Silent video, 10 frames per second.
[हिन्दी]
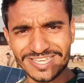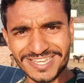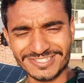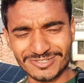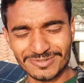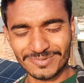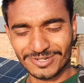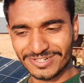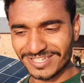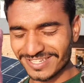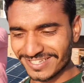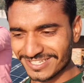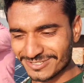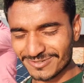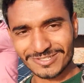है इस गुड मॉर्निंग
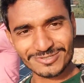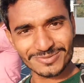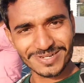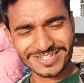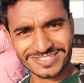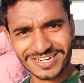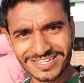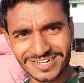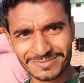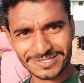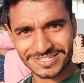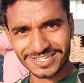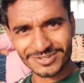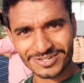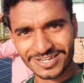इस वक्त सुबह के साढ़े आठ बज रहे
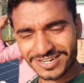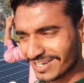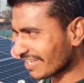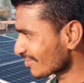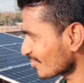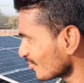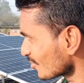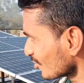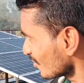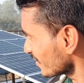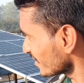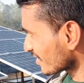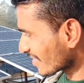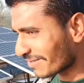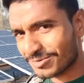हैं और कल रात को दो बजे
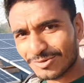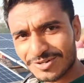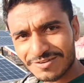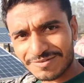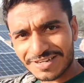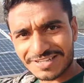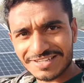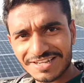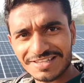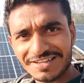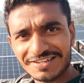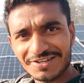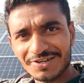तक हम लोगों ने वर्क किया था